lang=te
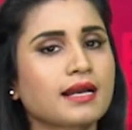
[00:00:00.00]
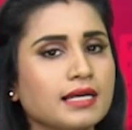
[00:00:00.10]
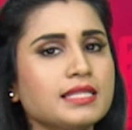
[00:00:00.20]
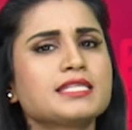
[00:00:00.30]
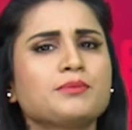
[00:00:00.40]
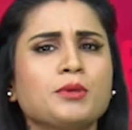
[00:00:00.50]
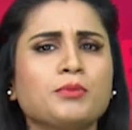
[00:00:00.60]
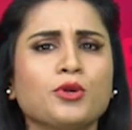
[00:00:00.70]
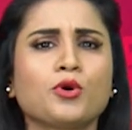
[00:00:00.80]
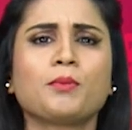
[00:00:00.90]
గత
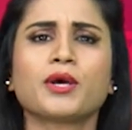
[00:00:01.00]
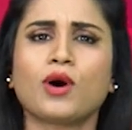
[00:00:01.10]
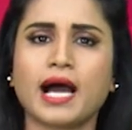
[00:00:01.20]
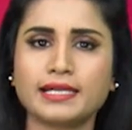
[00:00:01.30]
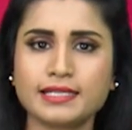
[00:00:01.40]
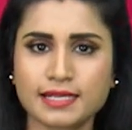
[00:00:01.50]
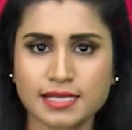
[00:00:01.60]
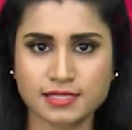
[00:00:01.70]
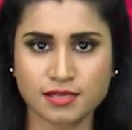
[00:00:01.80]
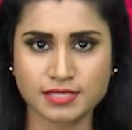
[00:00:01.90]
సెప్టెంబర్లో మరో ఐటీ
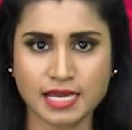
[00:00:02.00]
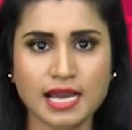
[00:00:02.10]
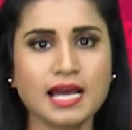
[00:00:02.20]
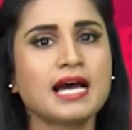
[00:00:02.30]
రంగ సంస్థ